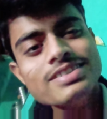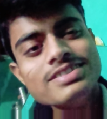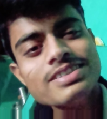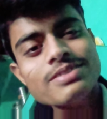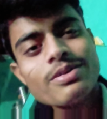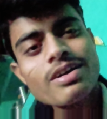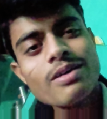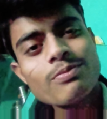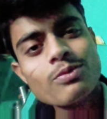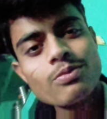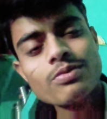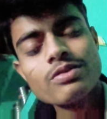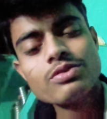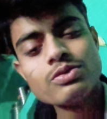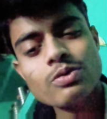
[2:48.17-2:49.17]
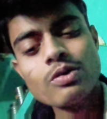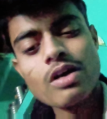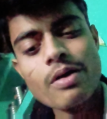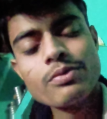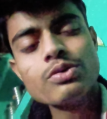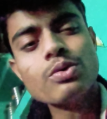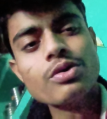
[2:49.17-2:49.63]
बीस से मैं आपको
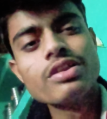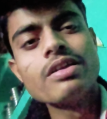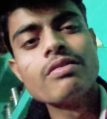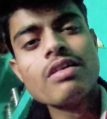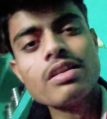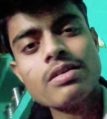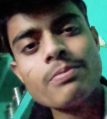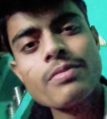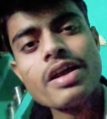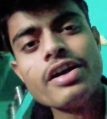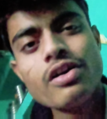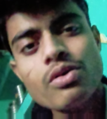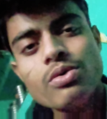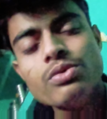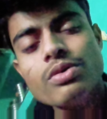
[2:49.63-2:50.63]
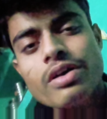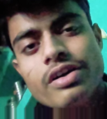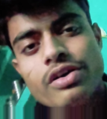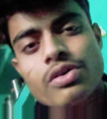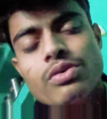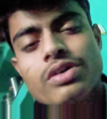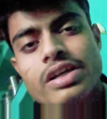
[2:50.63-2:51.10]
अभी थोड़ी देर बाद अपना
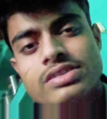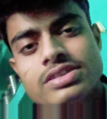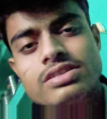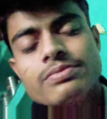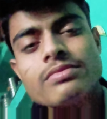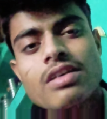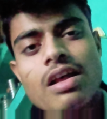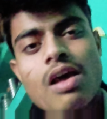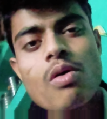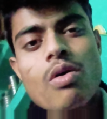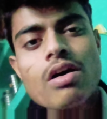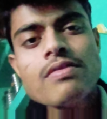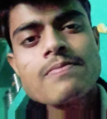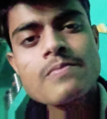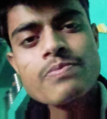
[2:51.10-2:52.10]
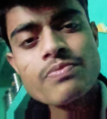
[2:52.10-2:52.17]
इंट्रोडक्शन कराऊंगा